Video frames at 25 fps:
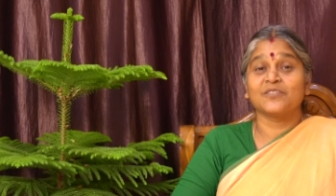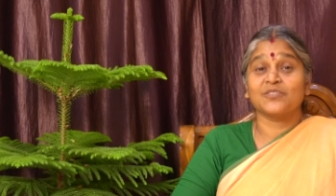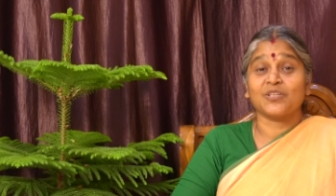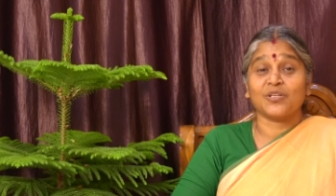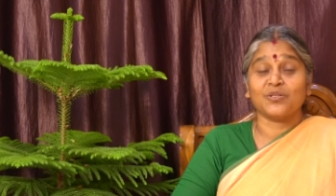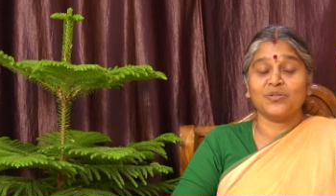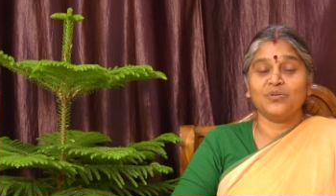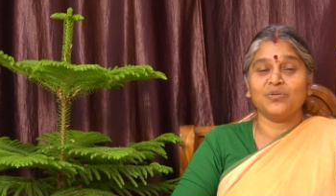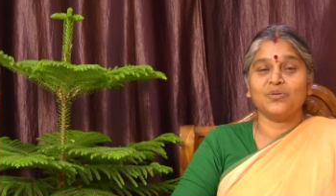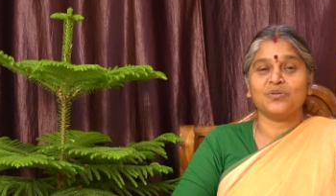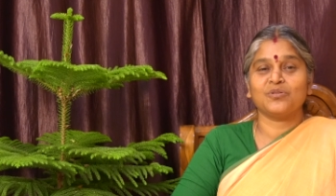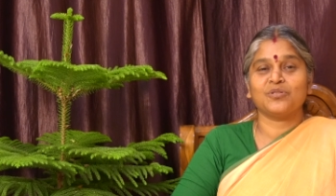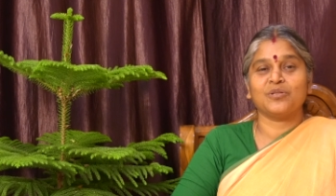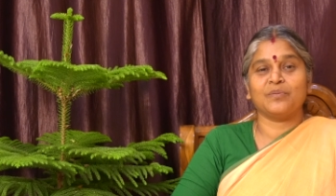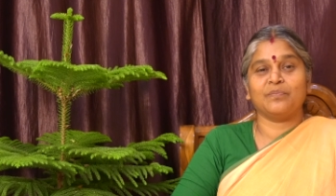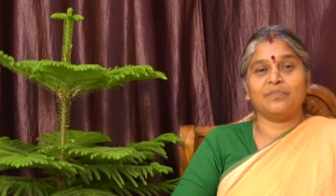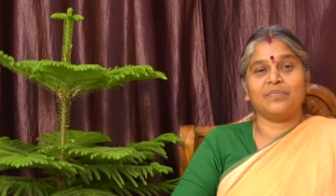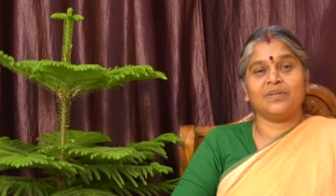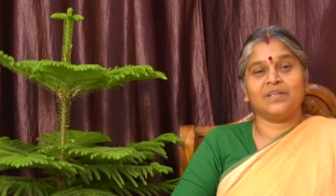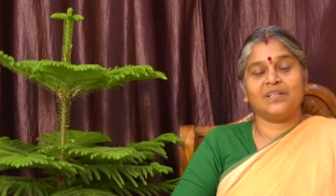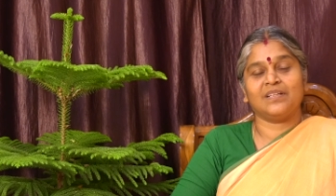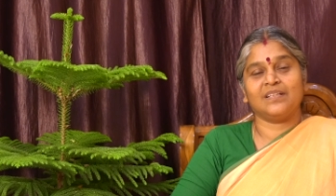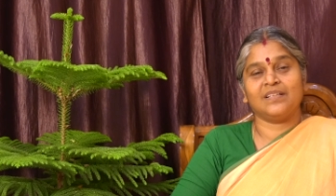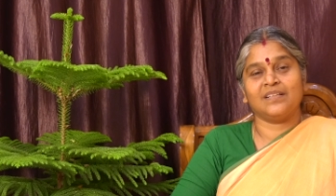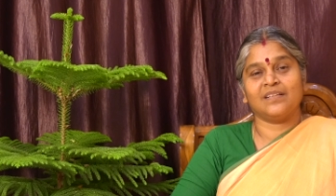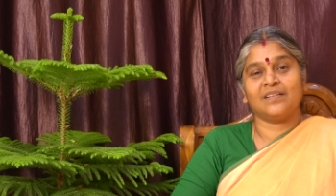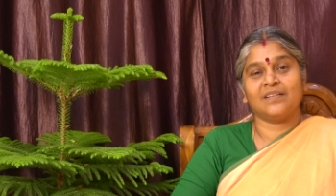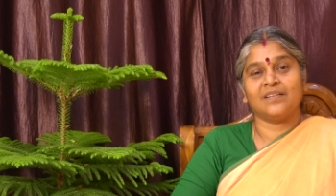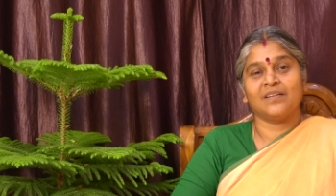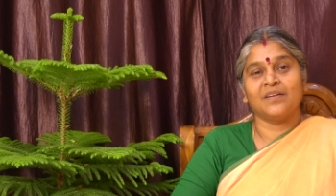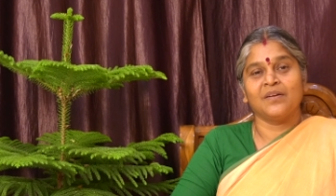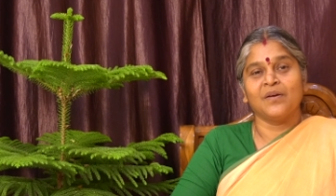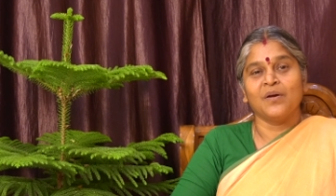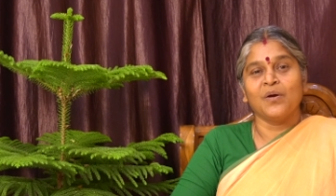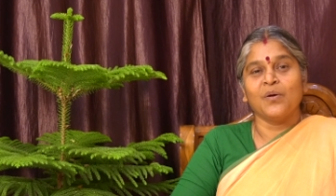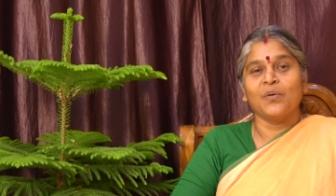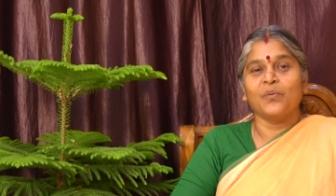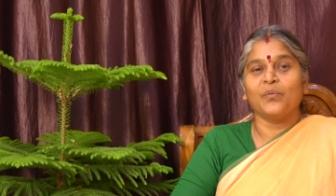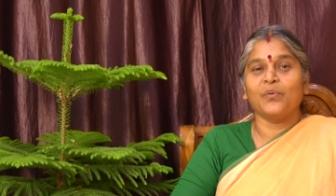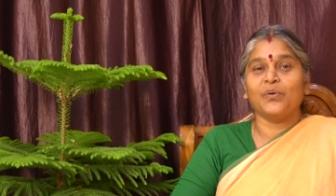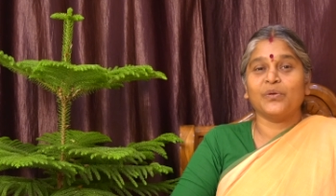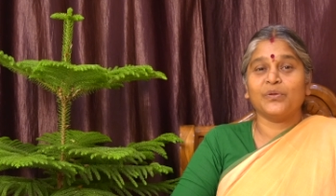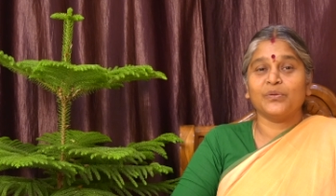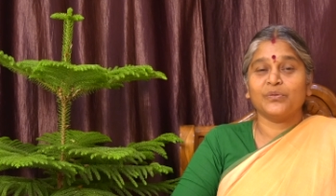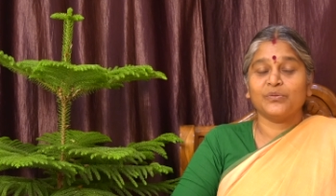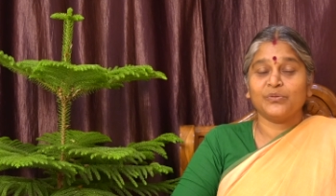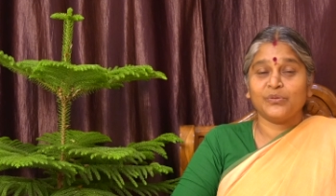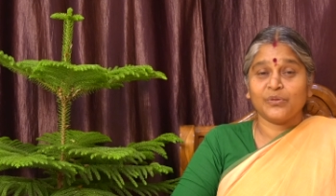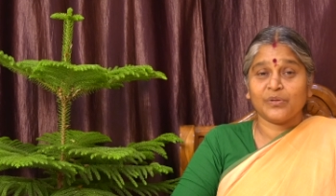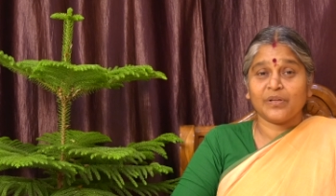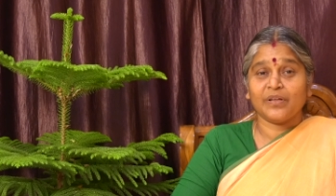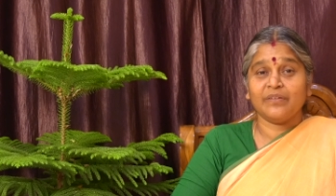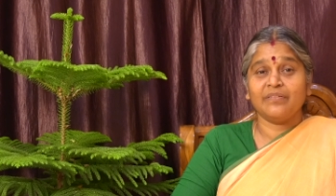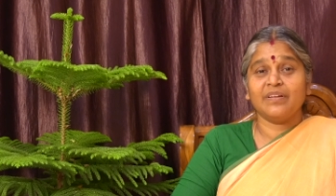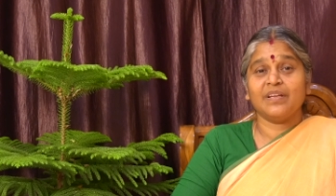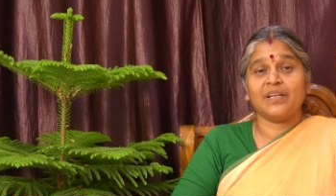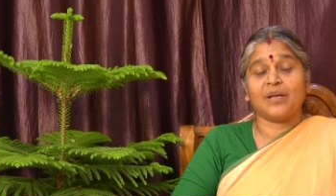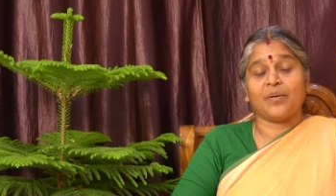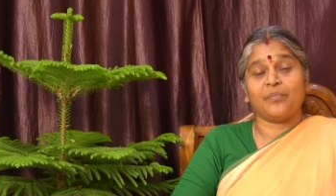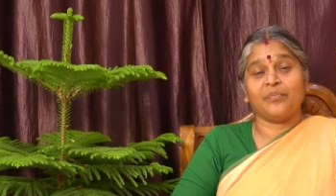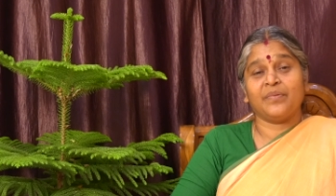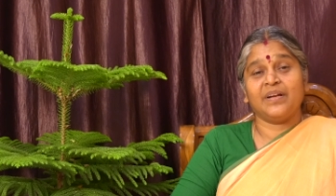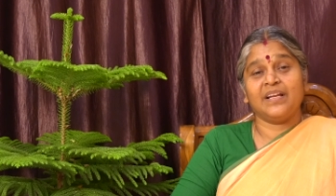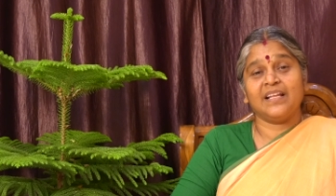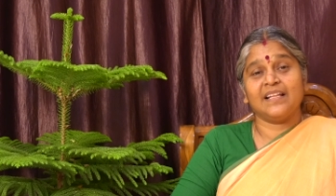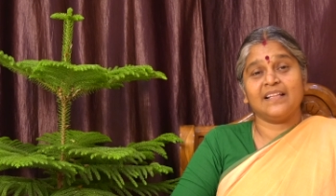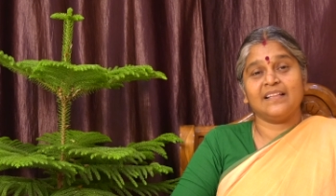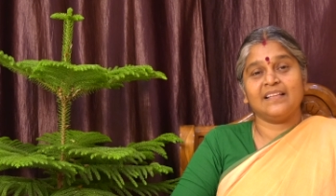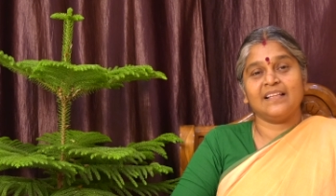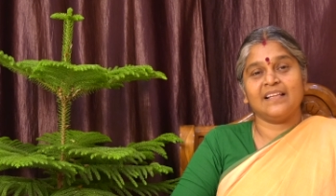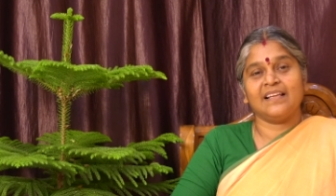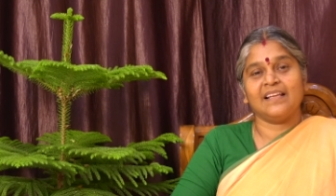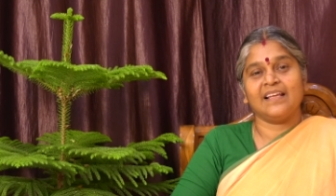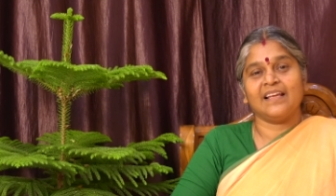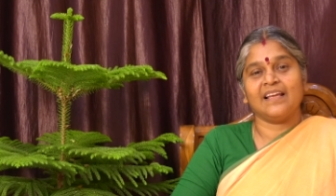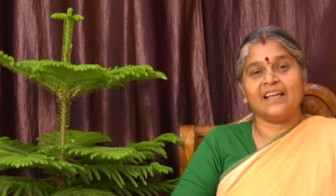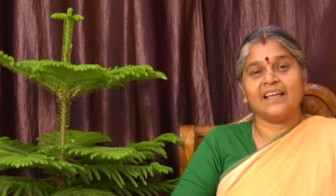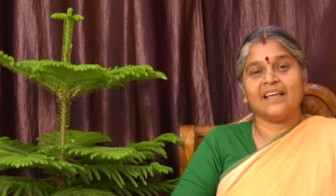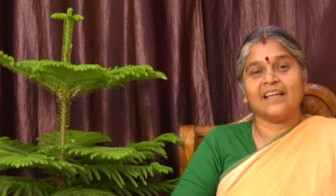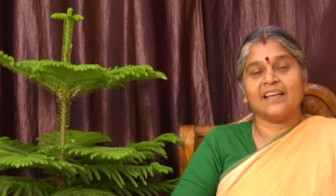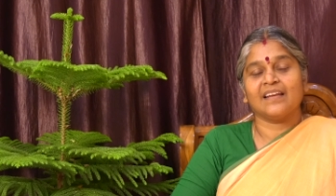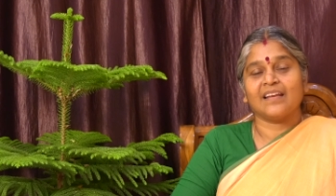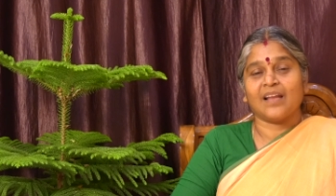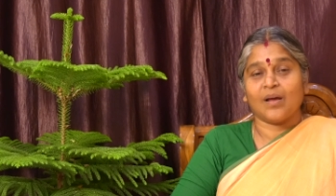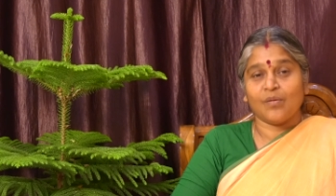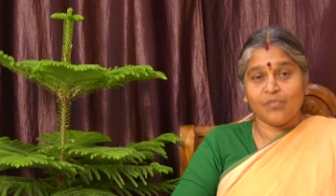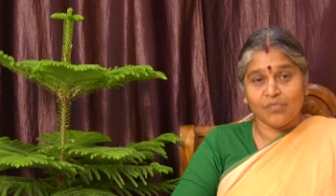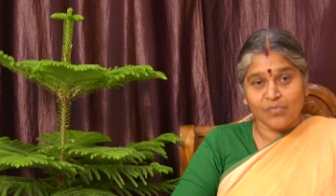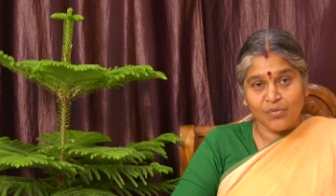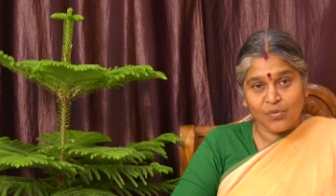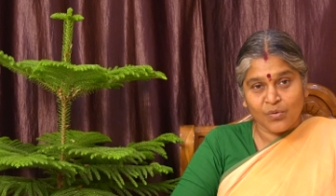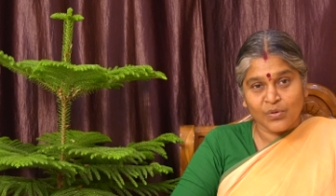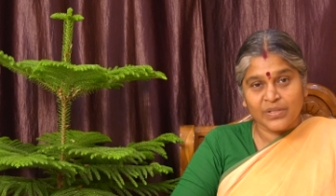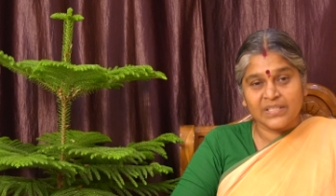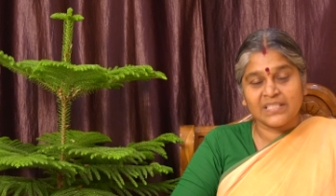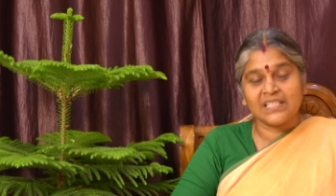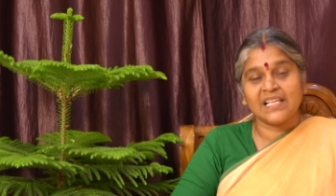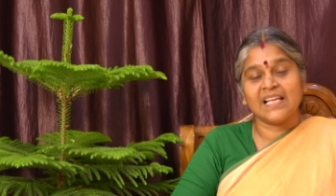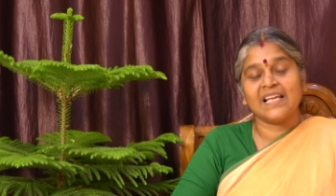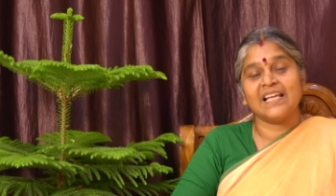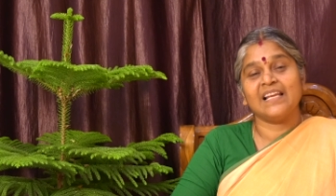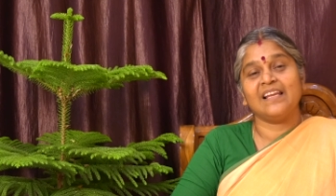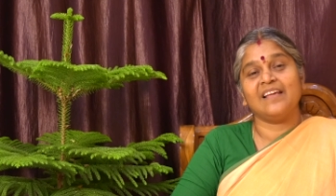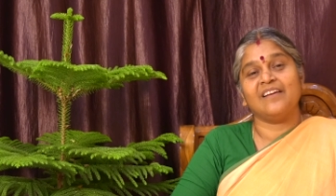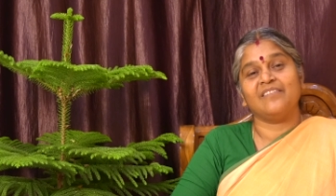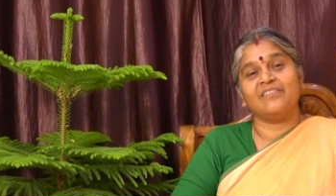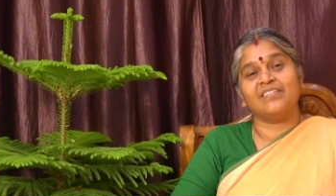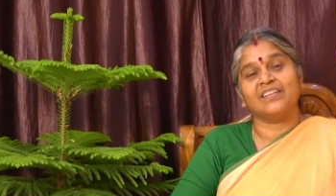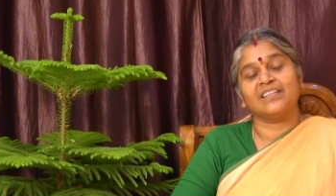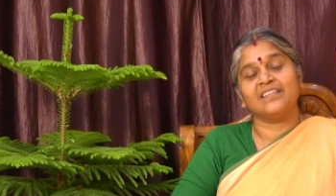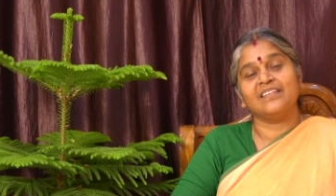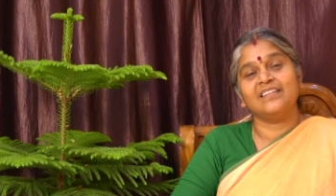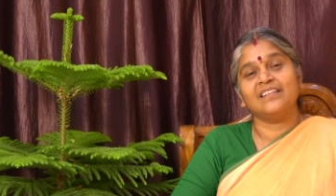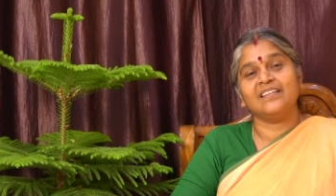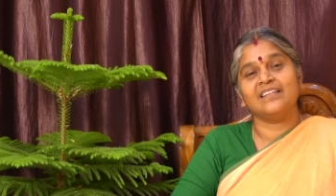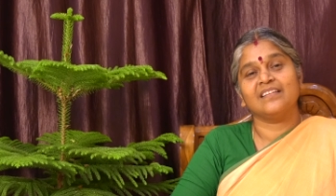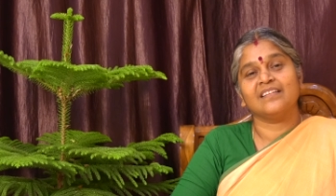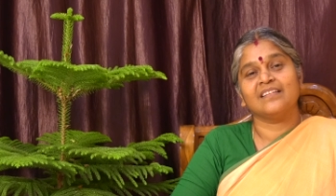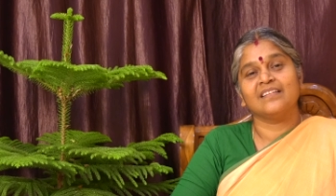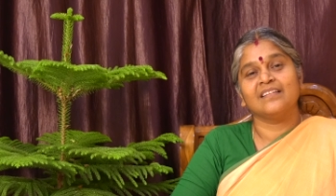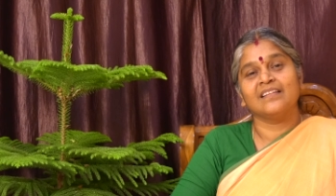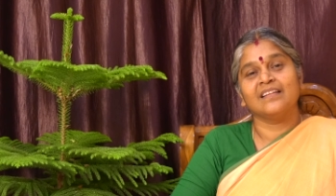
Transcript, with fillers: சந்தோஷப்பட்டு ஒரு துறவி நம்மிடத்திலே நம் குடிசையிலே வந்து